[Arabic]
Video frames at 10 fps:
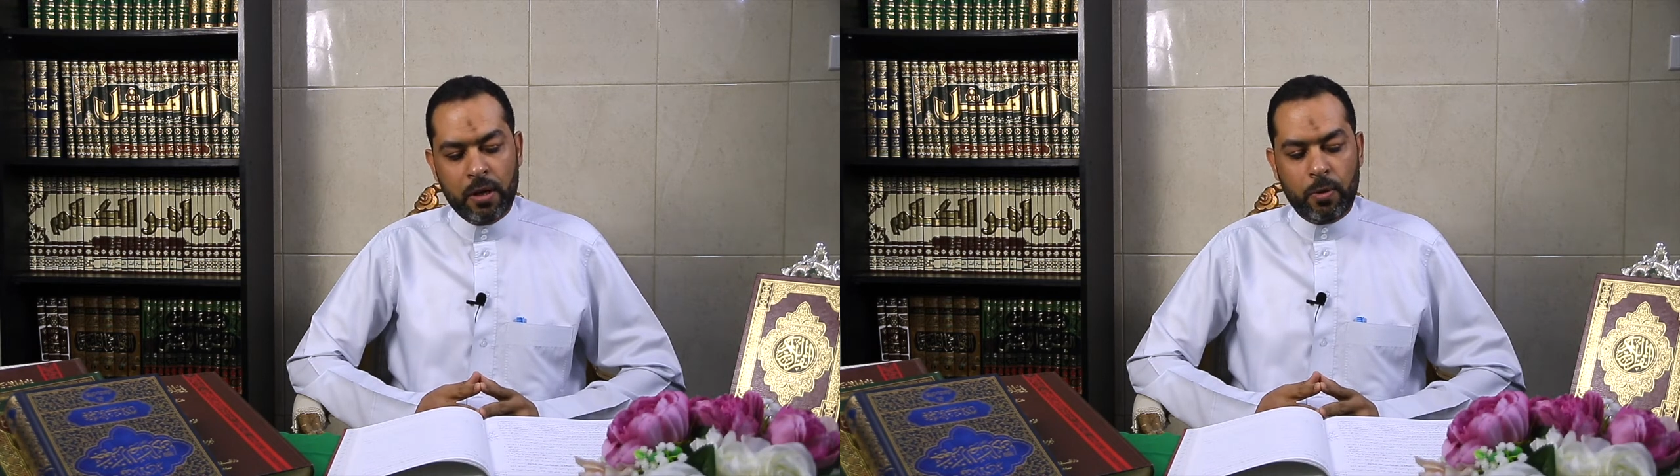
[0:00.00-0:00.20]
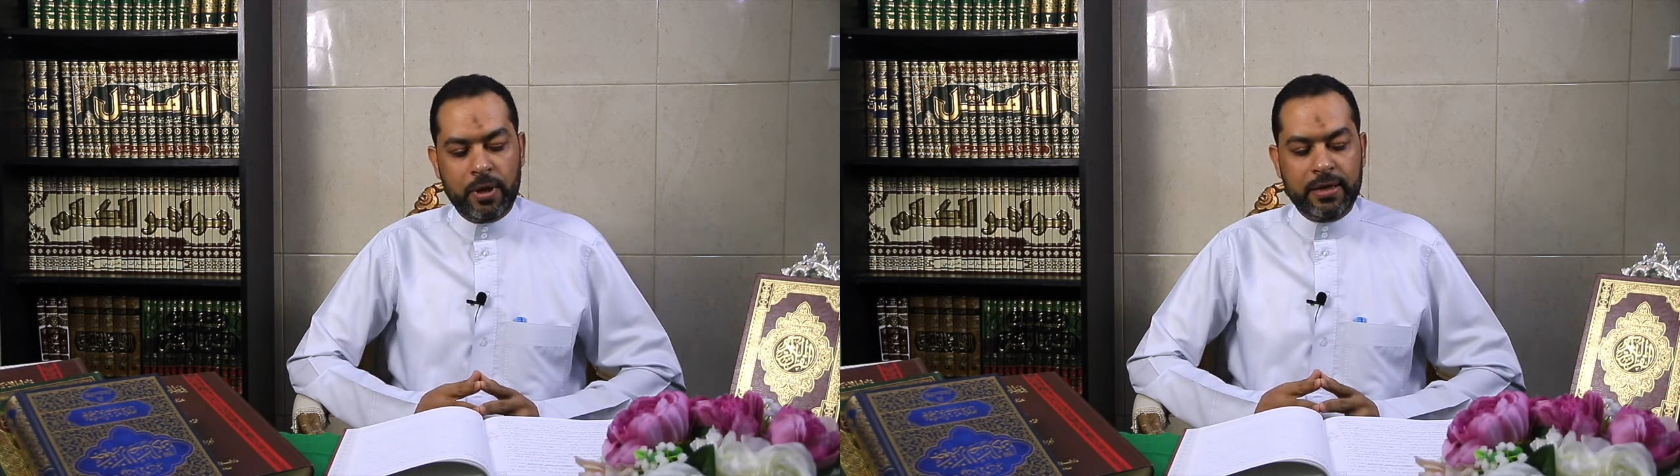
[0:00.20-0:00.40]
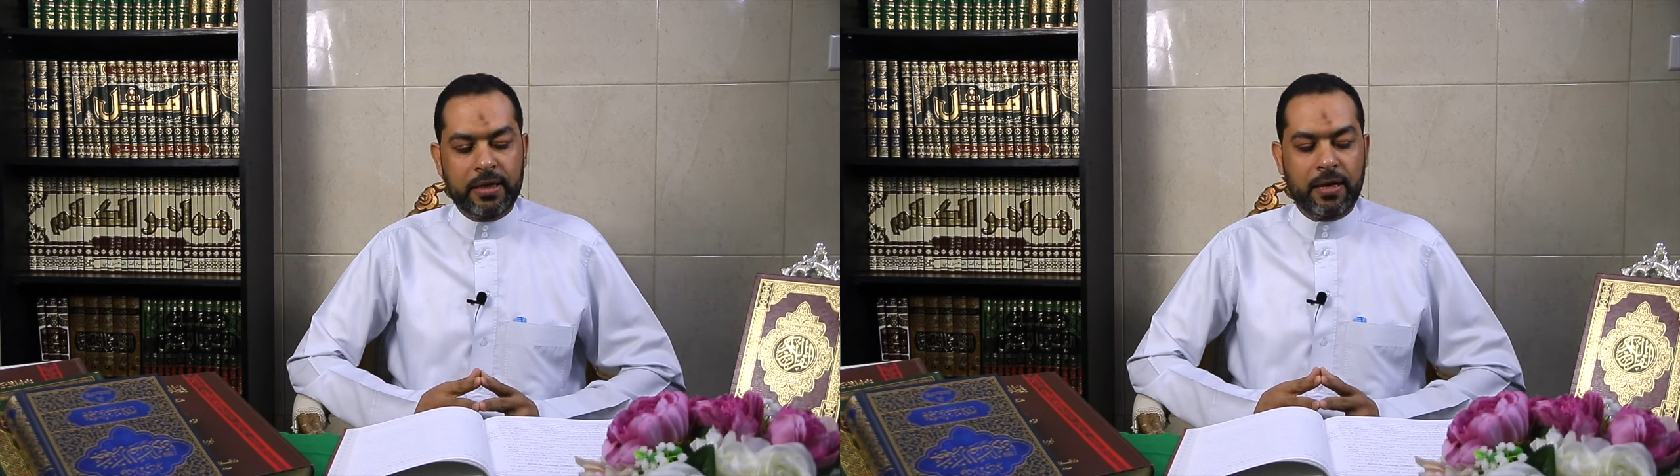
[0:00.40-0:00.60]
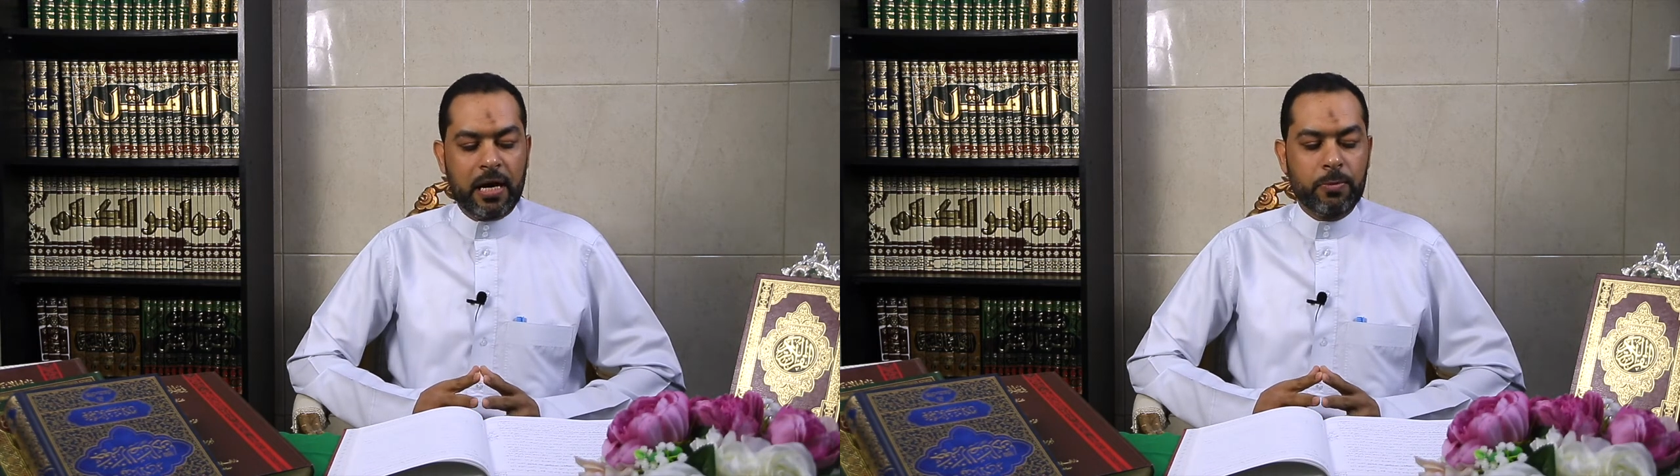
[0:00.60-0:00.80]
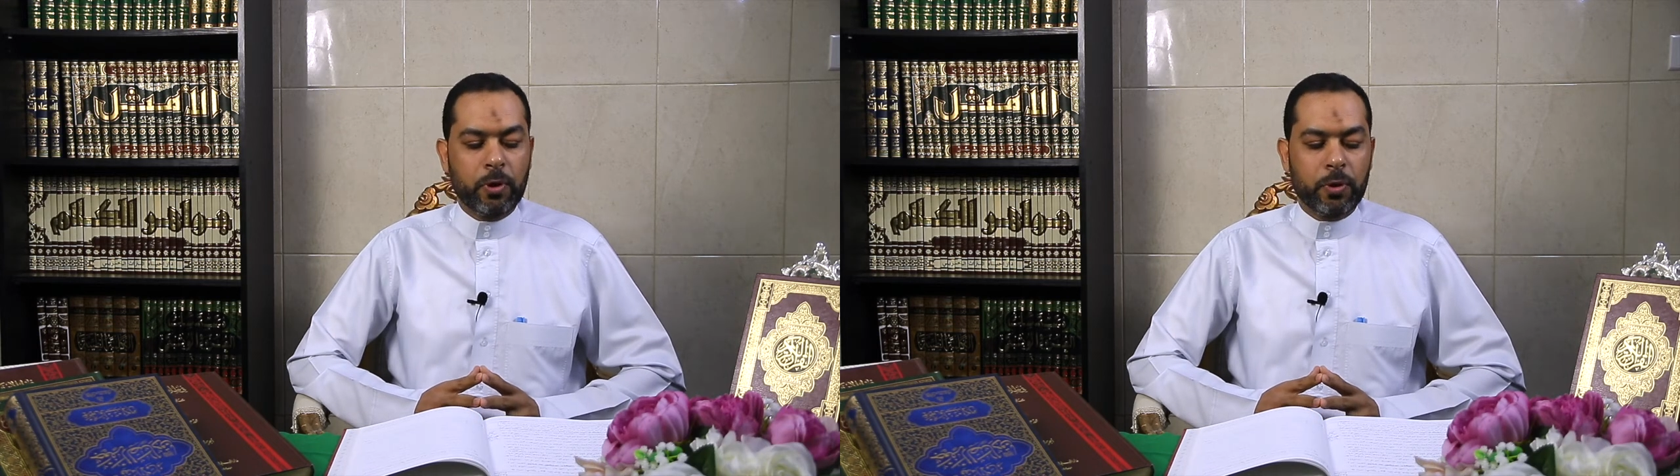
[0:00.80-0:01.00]
والتي لا
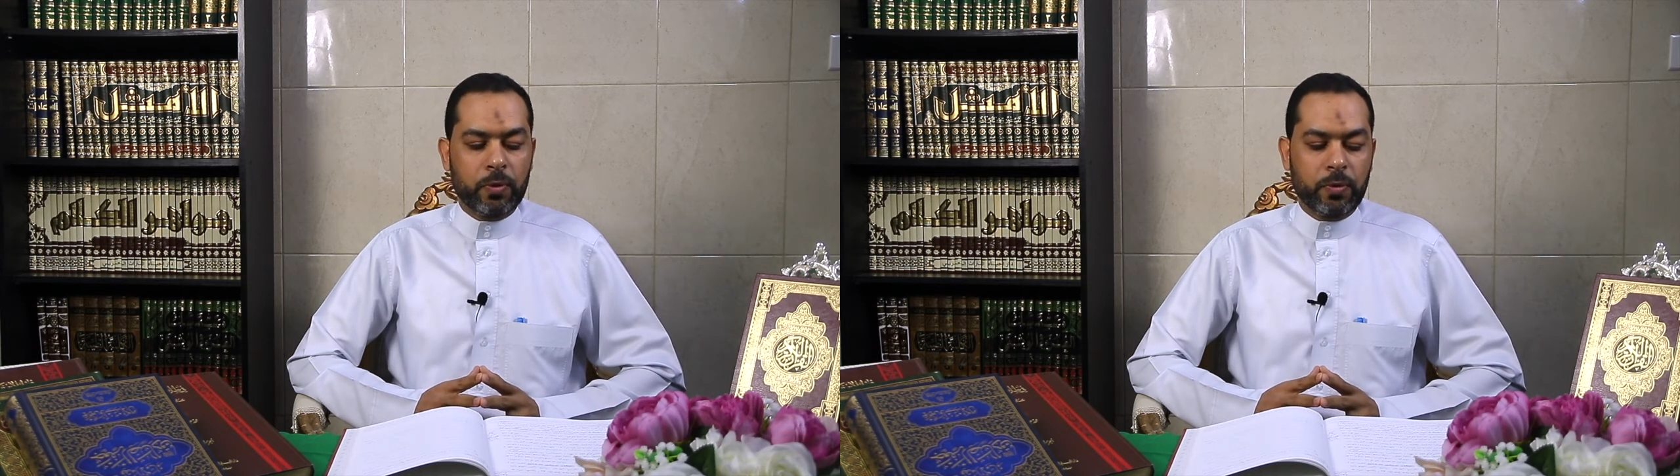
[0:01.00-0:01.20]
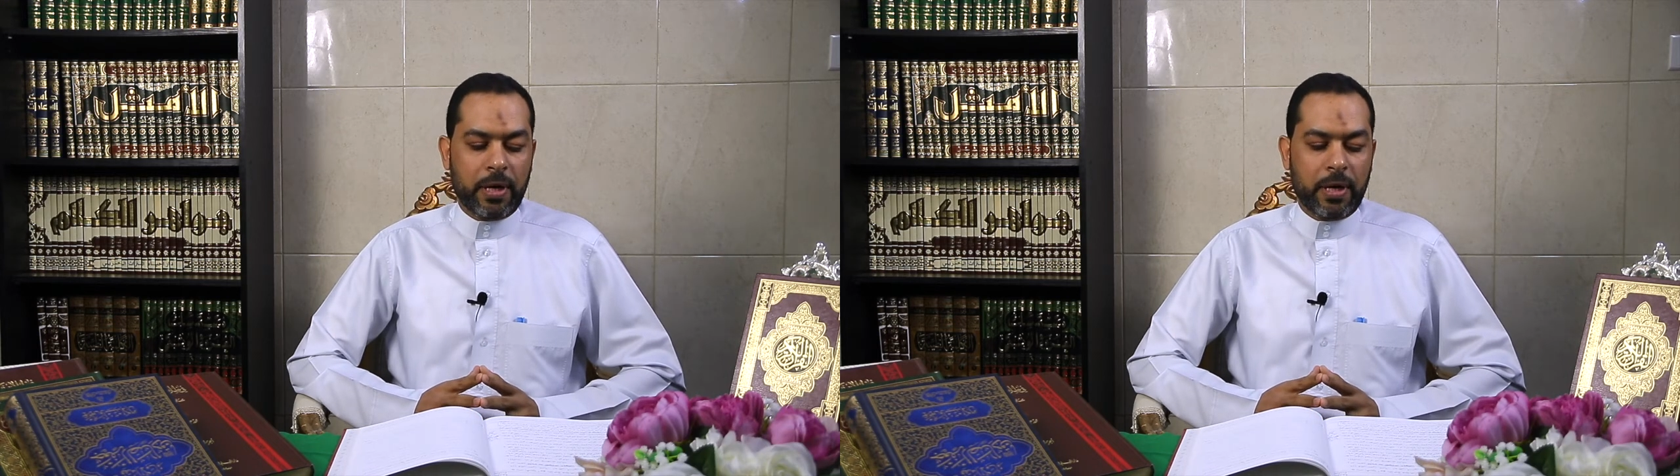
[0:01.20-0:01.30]
يمكن